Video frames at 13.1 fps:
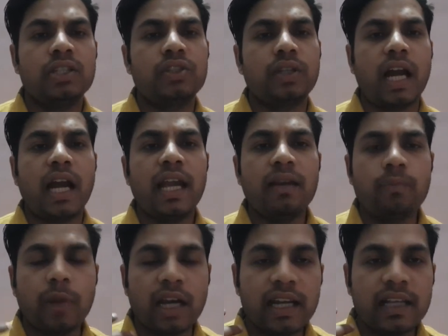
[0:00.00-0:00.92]
चाहे
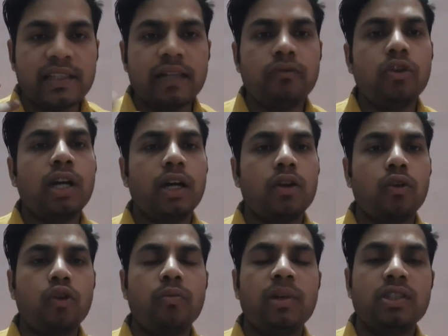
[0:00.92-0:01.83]
भले से वो
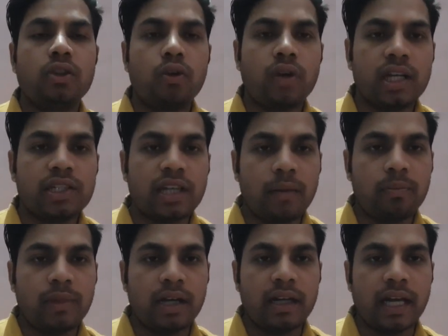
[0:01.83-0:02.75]
करोड़ों मंत्रों का
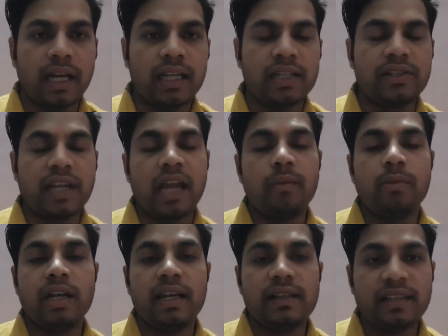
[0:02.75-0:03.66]
जाप कर डाले चाहे
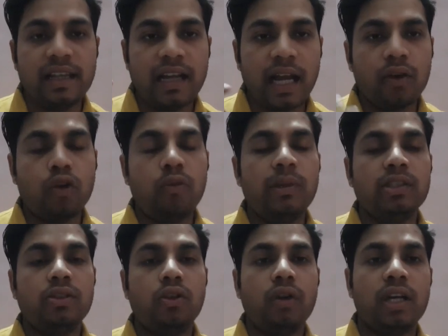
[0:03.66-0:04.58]
भले से लाखों
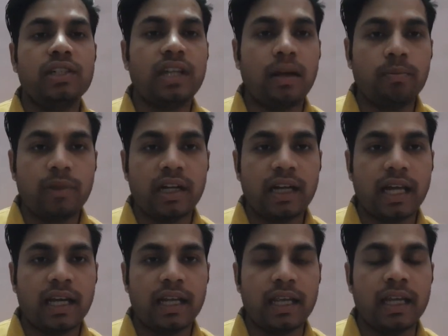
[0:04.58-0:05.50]
मंत्रों का जाप कर
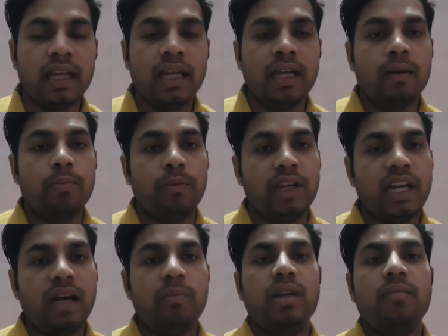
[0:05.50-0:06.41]
डाले
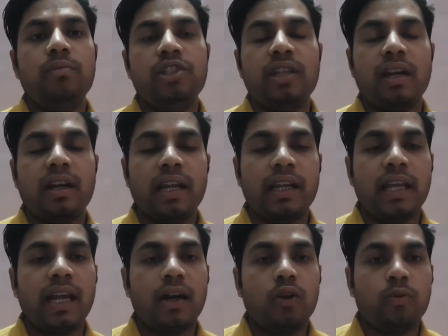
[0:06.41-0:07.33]
बिना ब्रह्मचर्य
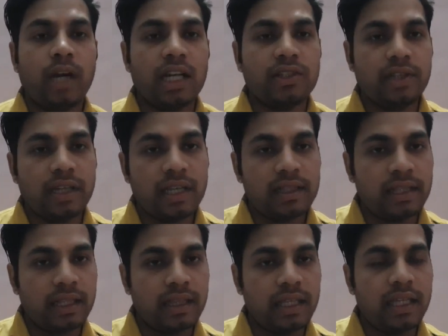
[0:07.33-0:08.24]
के हनुमान जी की
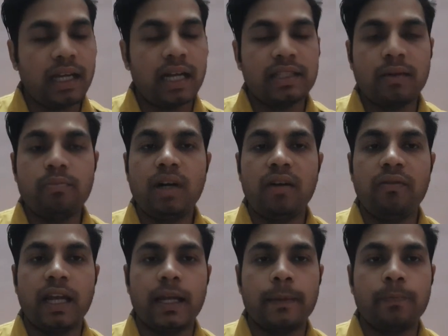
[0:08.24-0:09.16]
सिद्धि
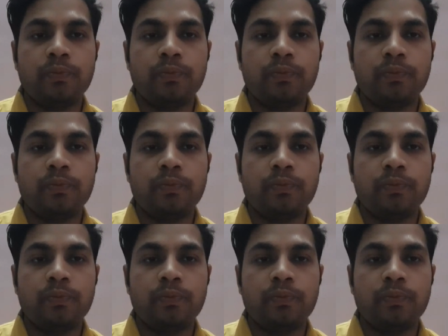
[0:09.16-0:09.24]
असंभव है